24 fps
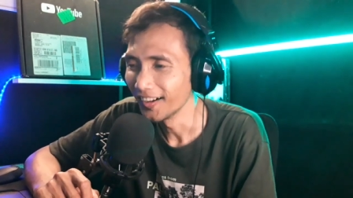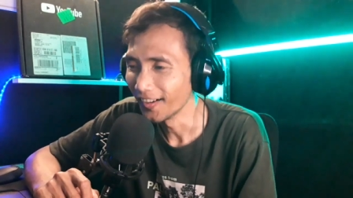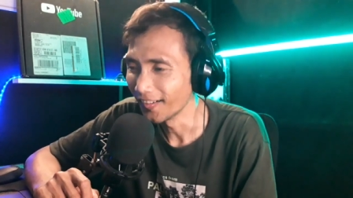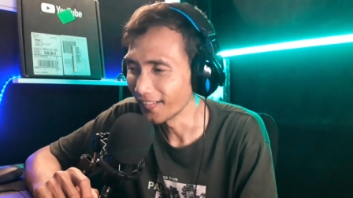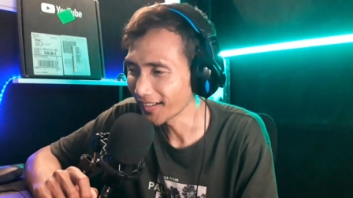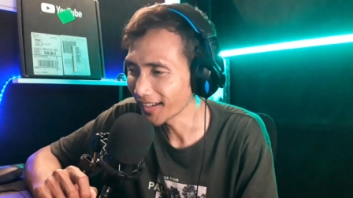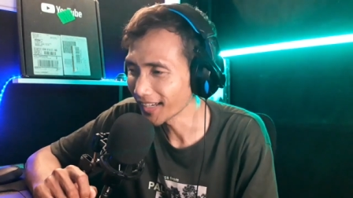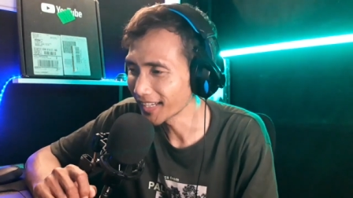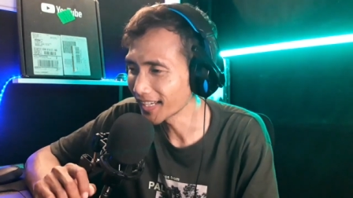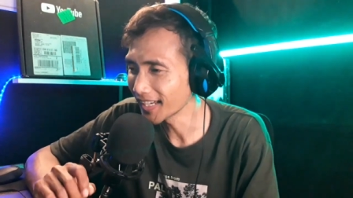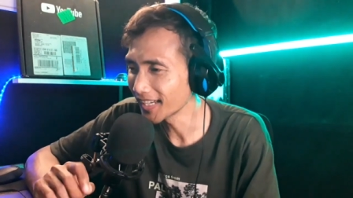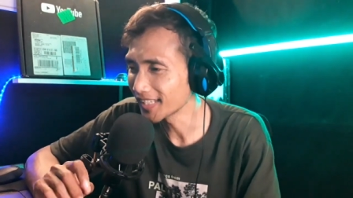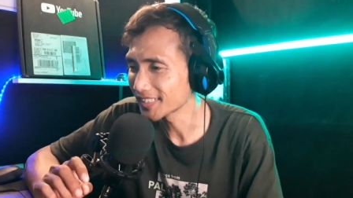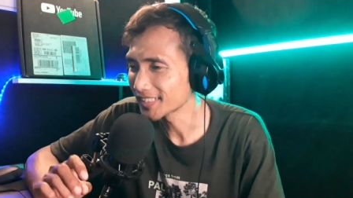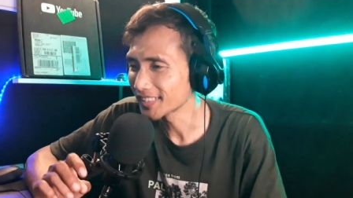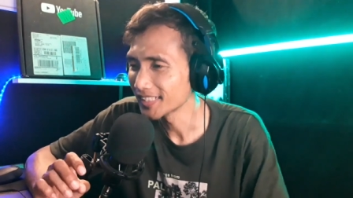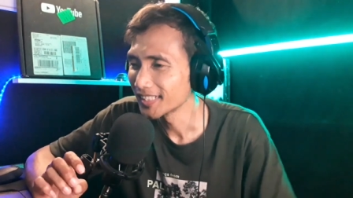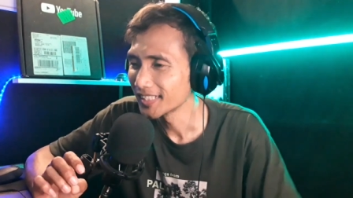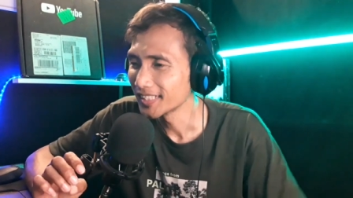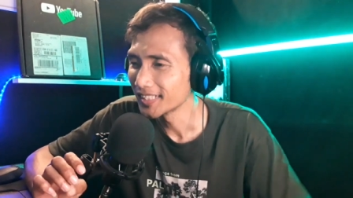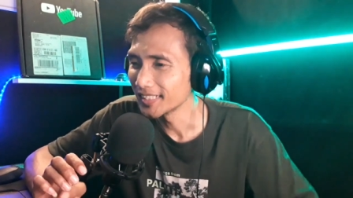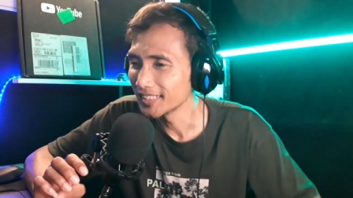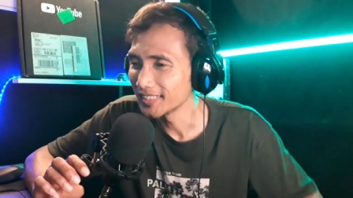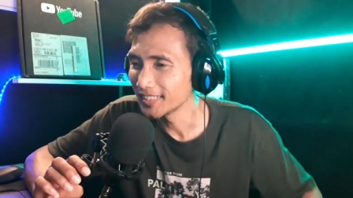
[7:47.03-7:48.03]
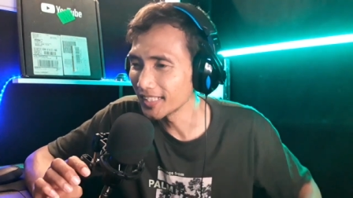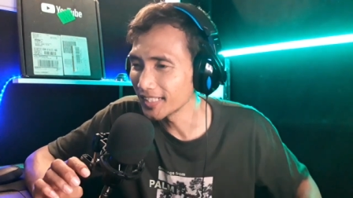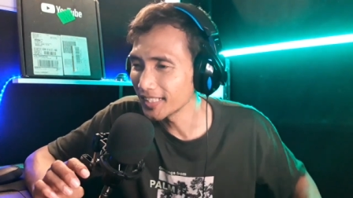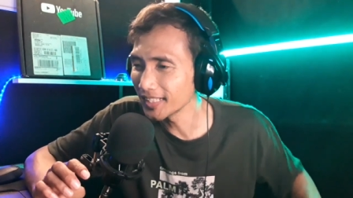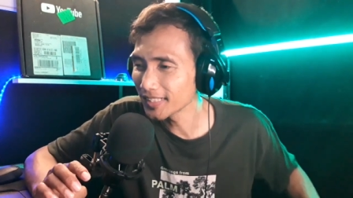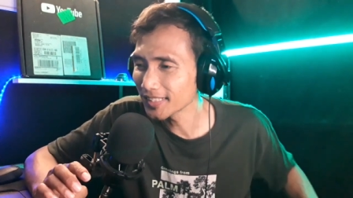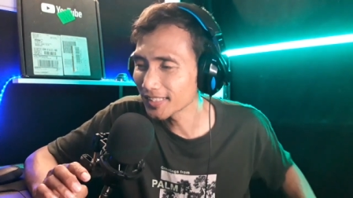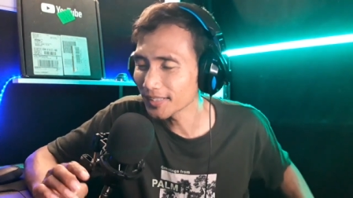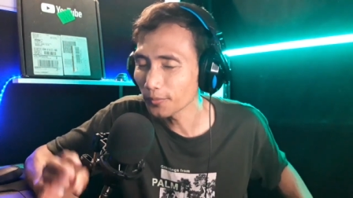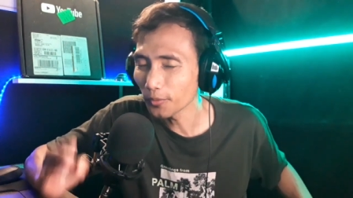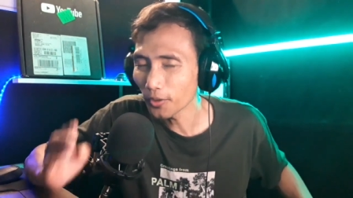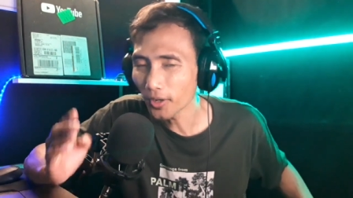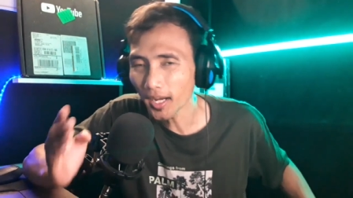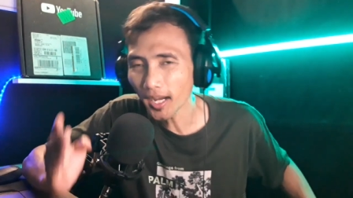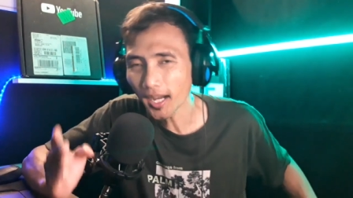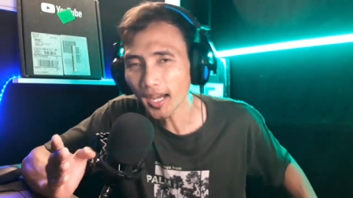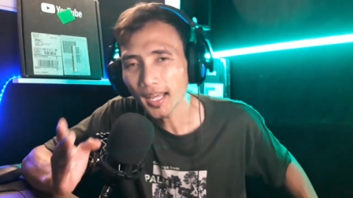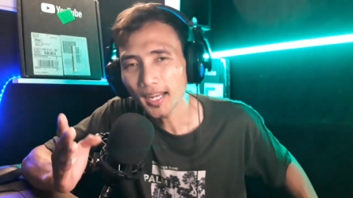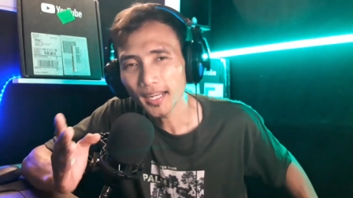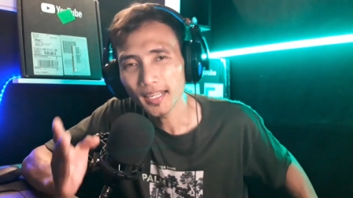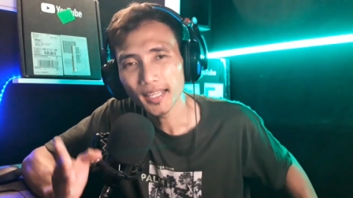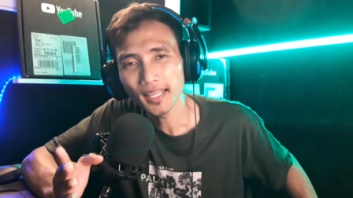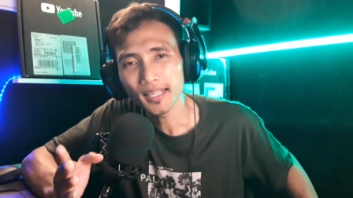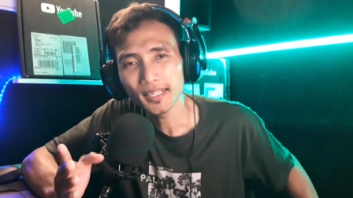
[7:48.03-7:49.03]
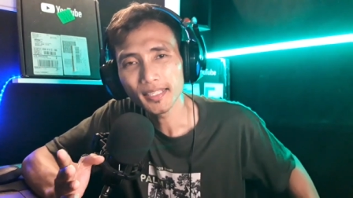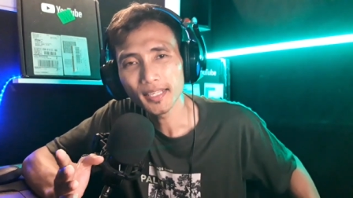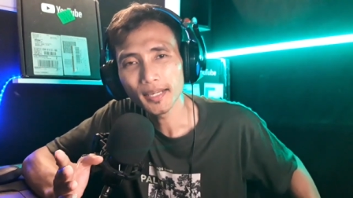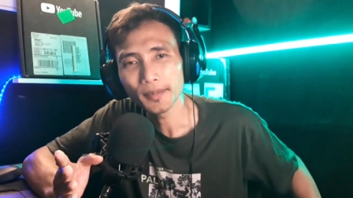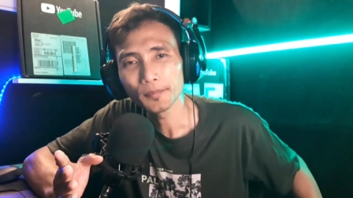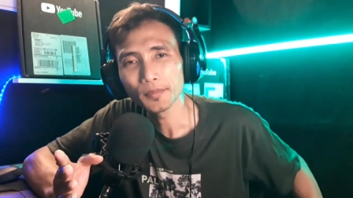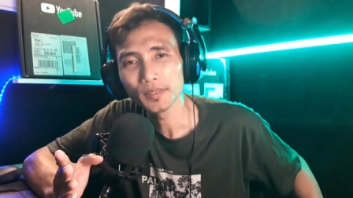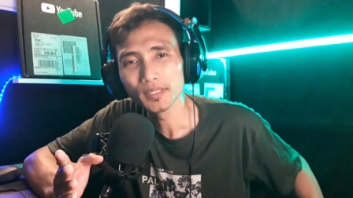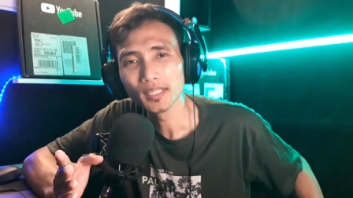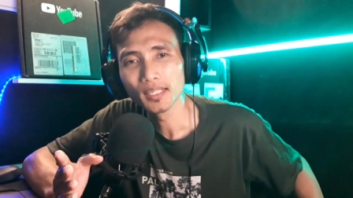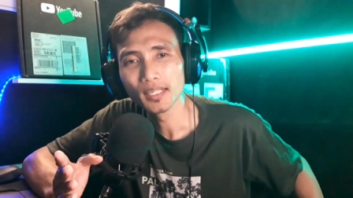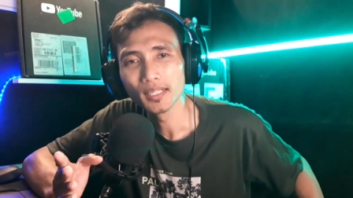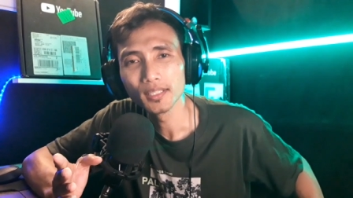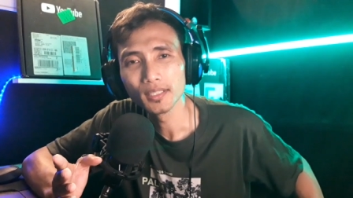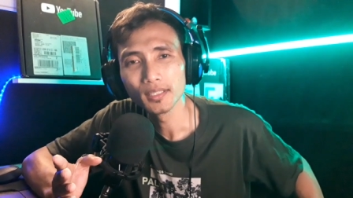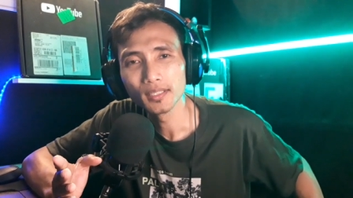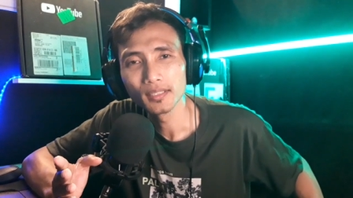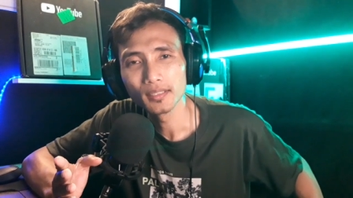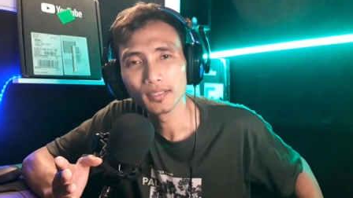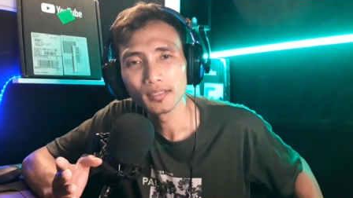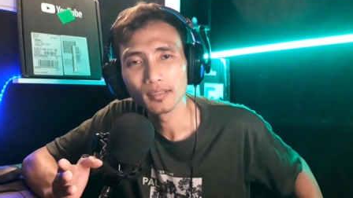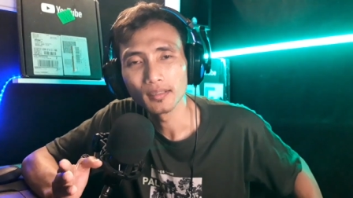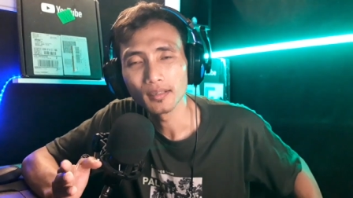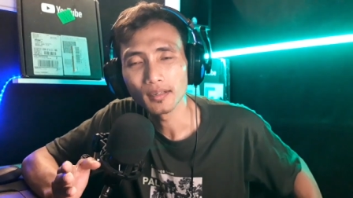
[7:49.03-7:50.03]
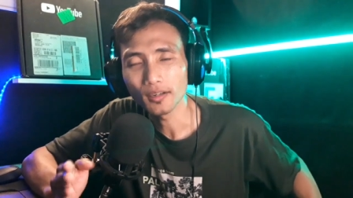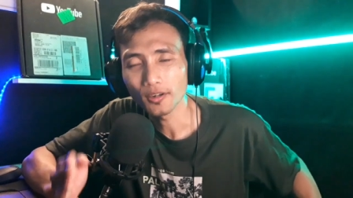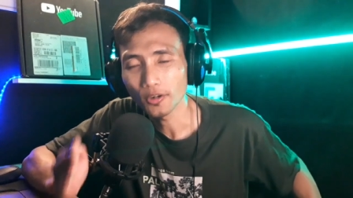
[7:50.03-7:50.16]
Oke okay guys, jadi semoga kalian yang menjadi